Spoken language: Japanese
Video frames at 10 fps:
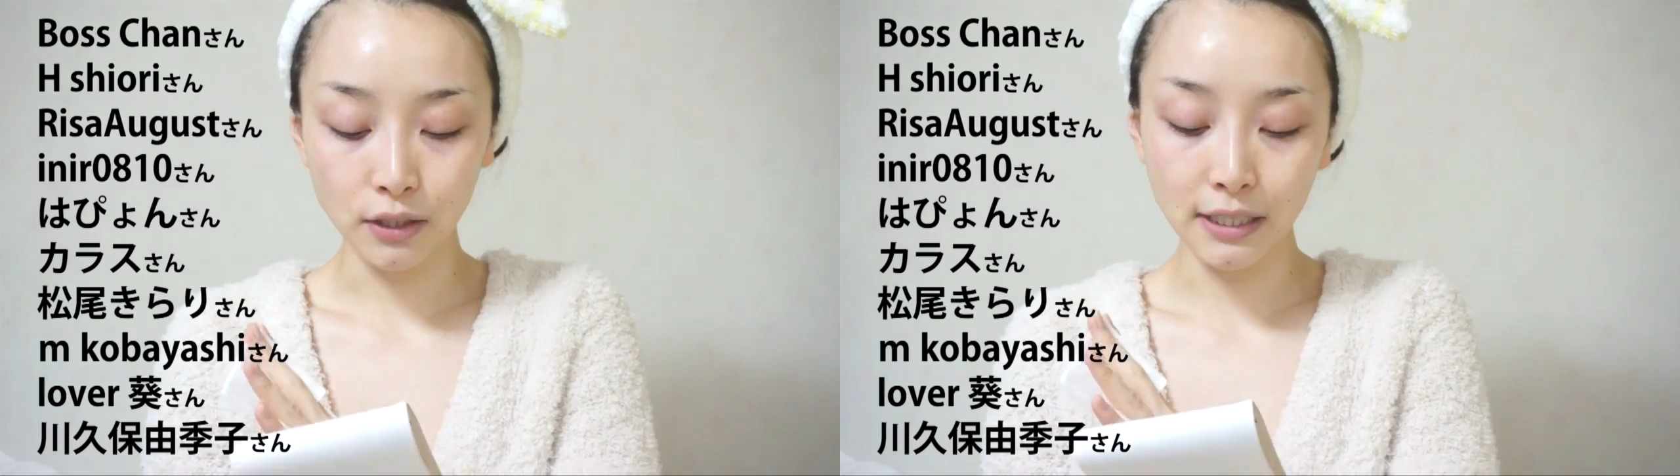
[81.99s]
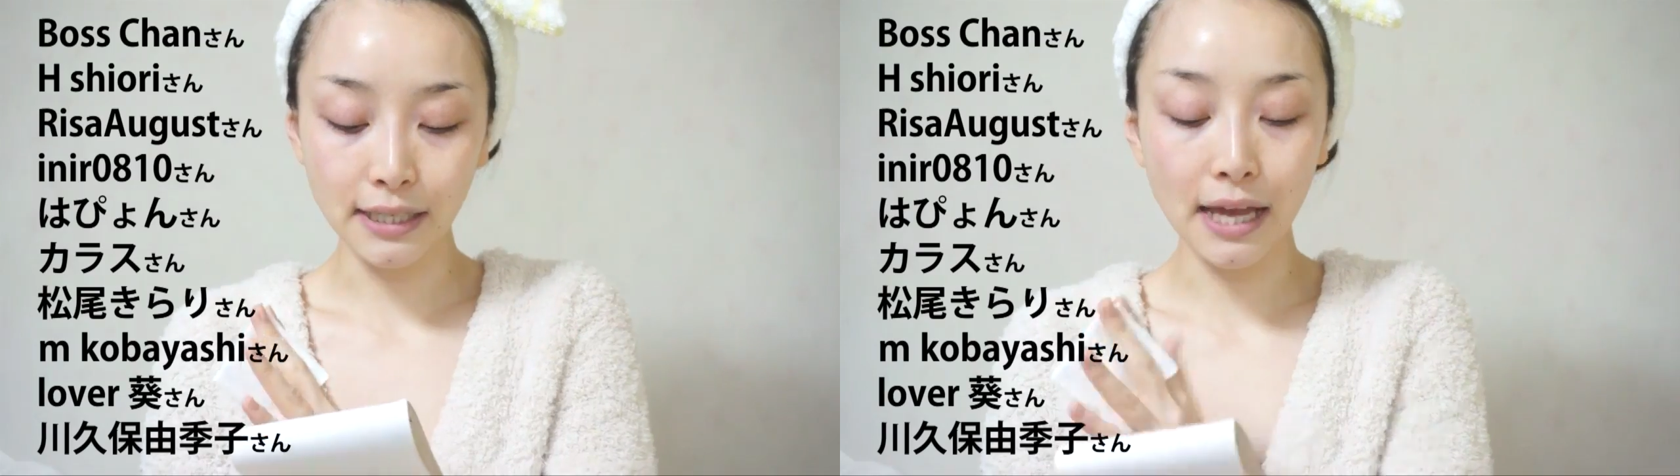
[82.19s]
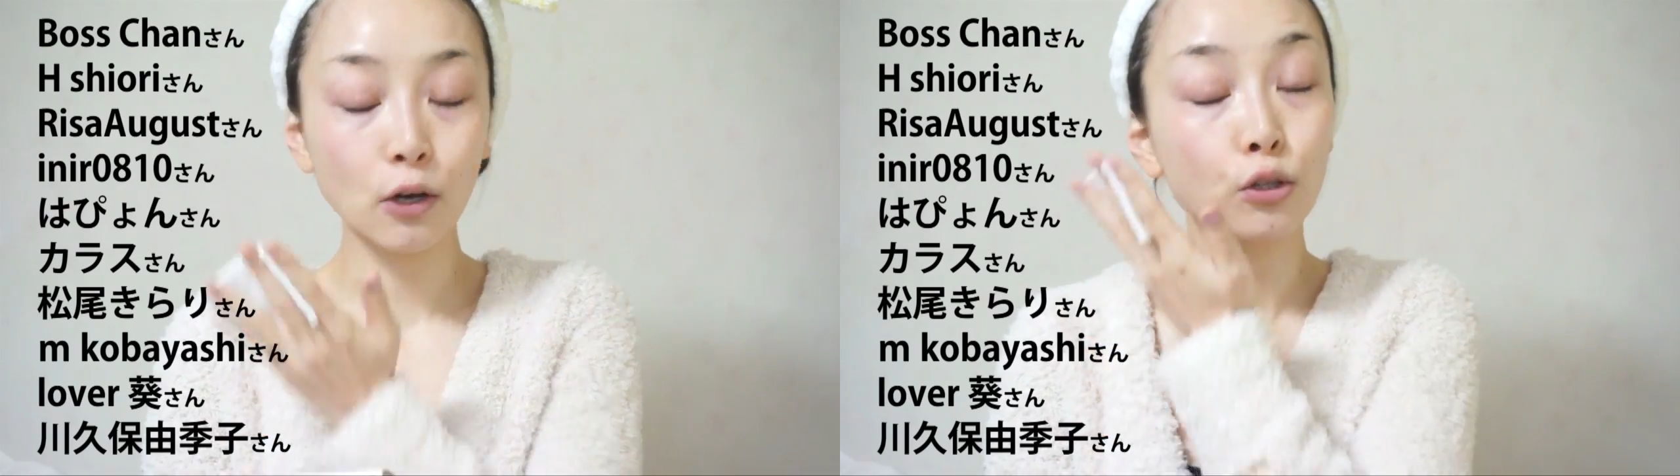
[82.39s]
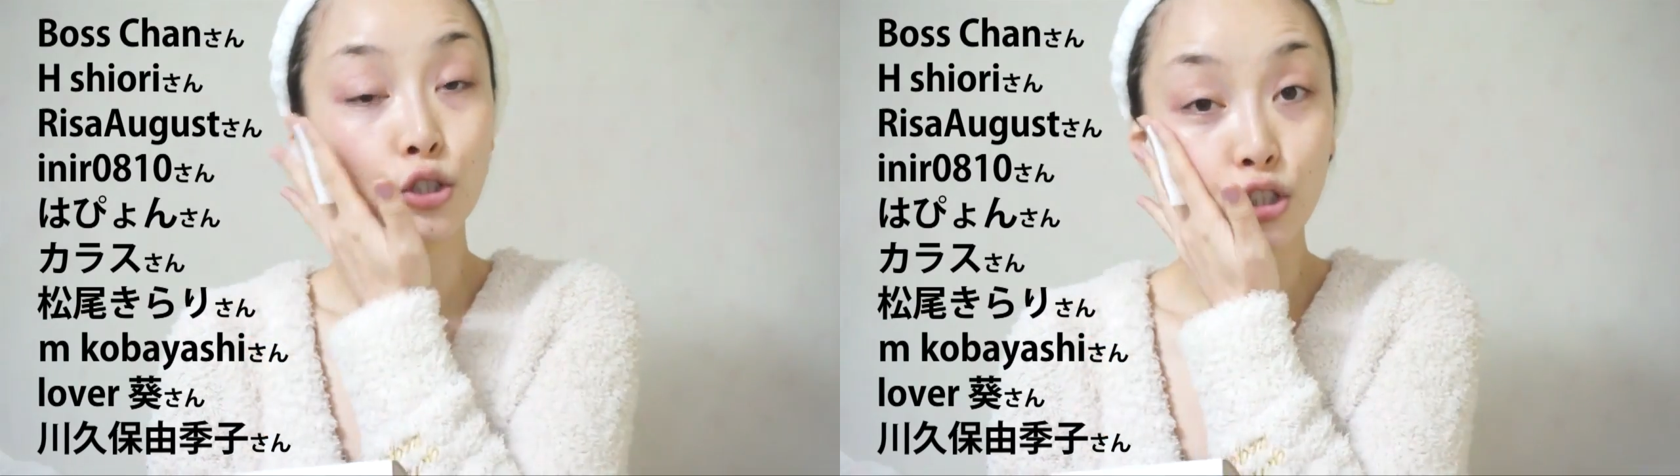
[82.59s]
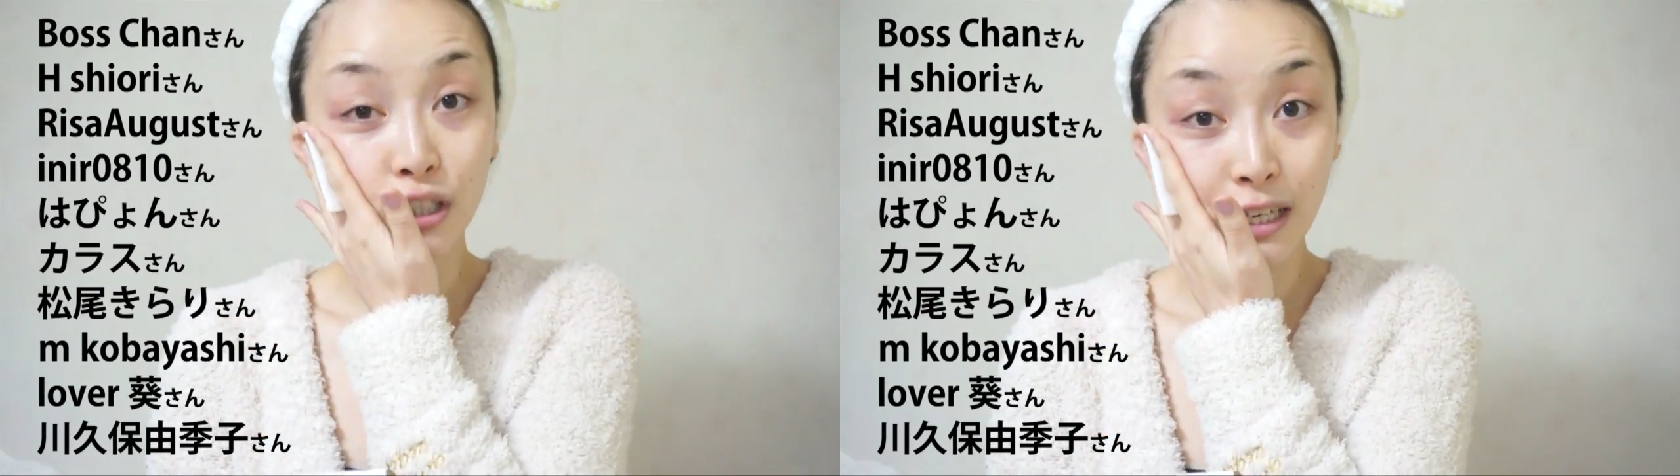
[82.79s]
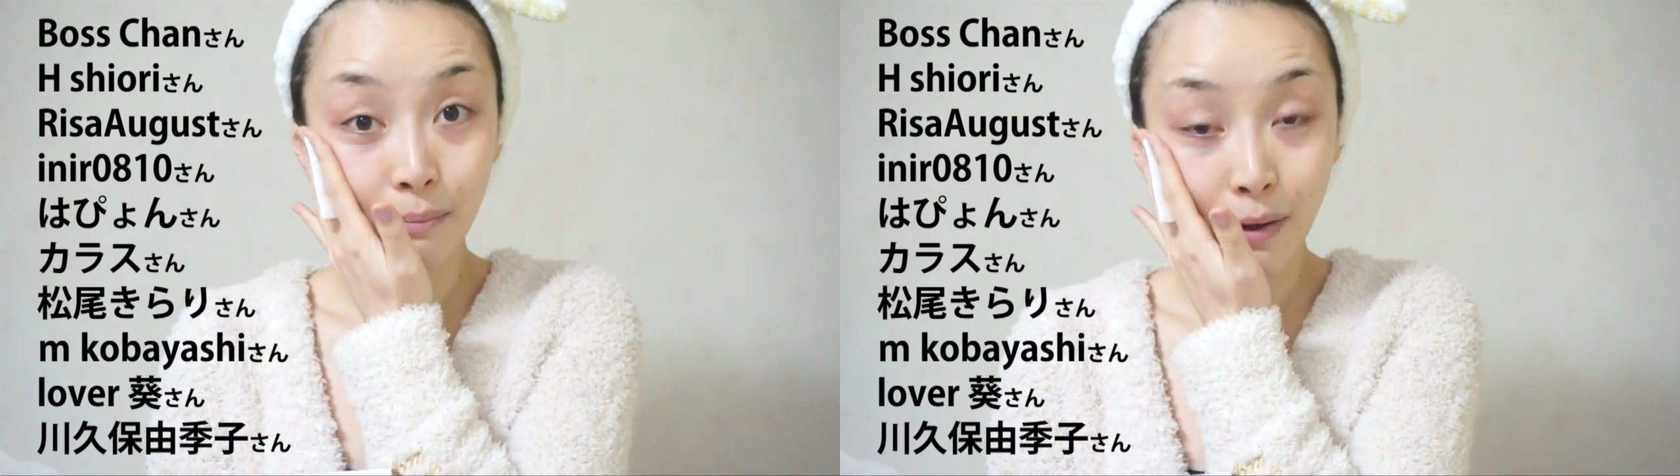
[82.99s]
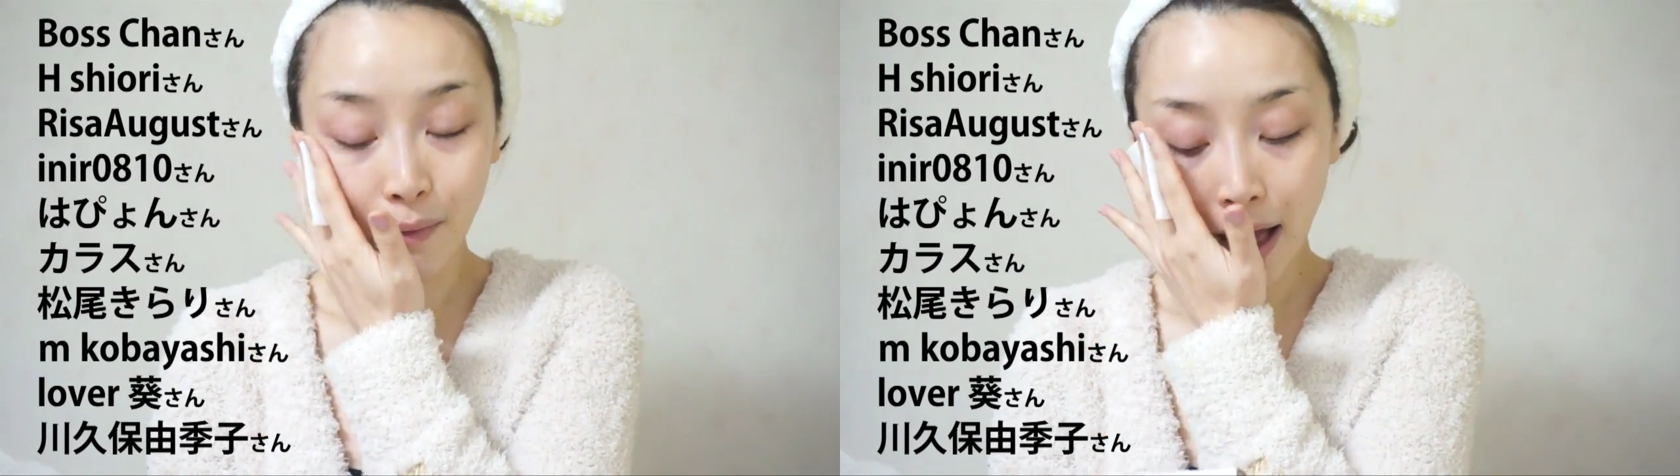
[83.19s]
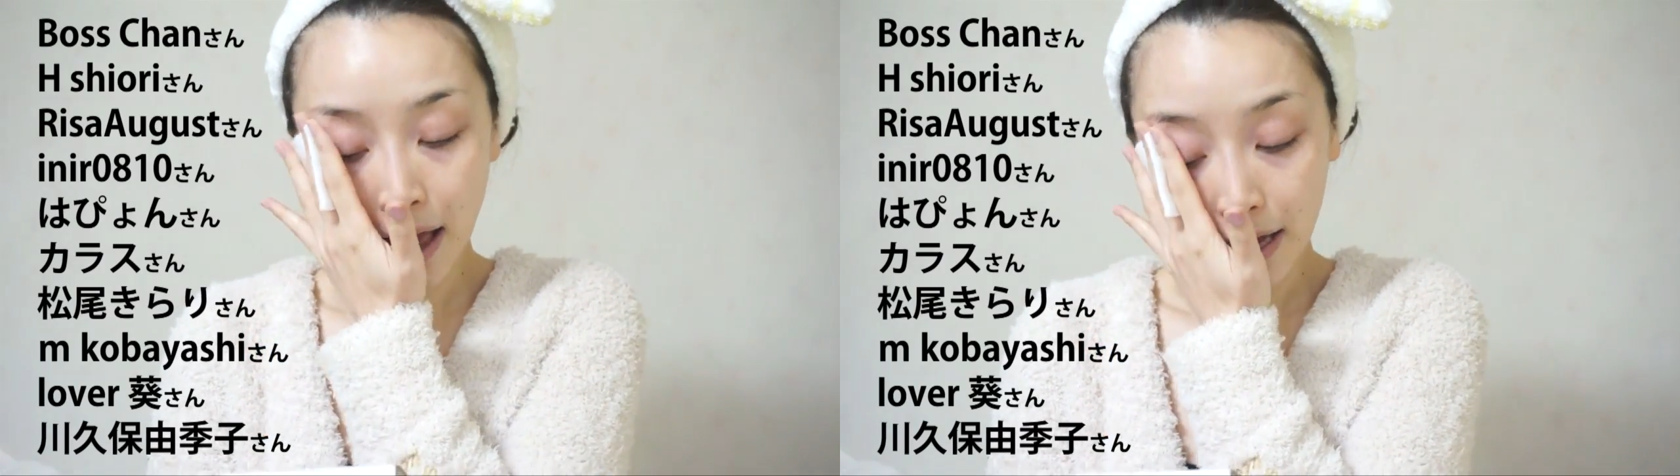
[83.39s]
そして最後10人目
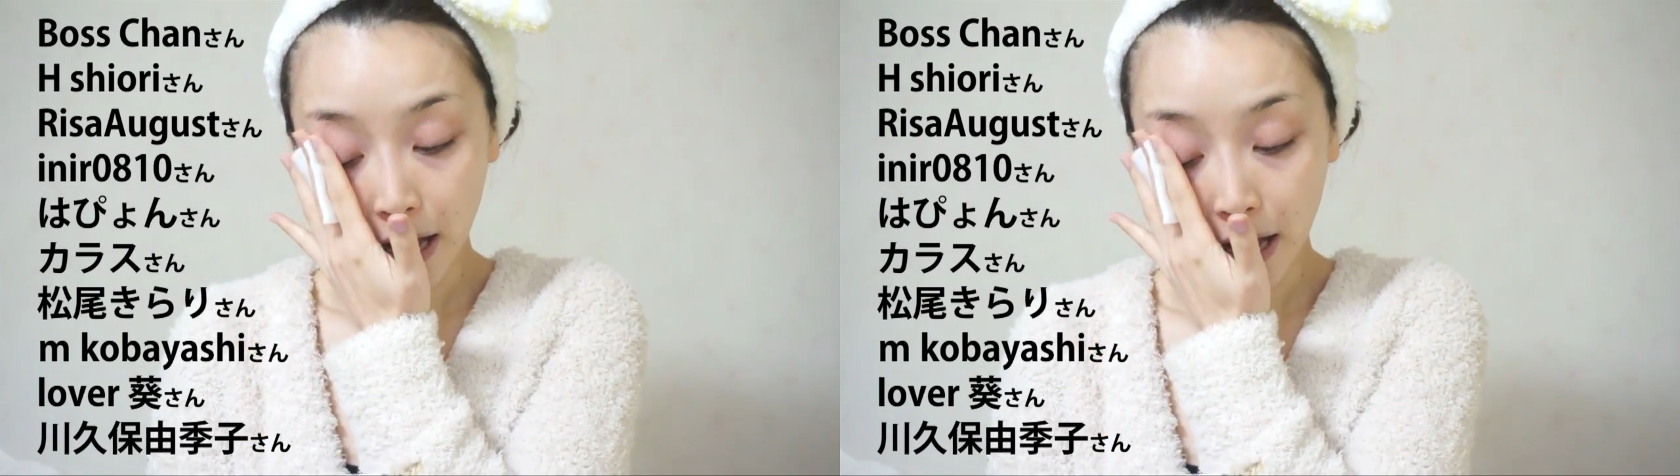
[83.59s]
は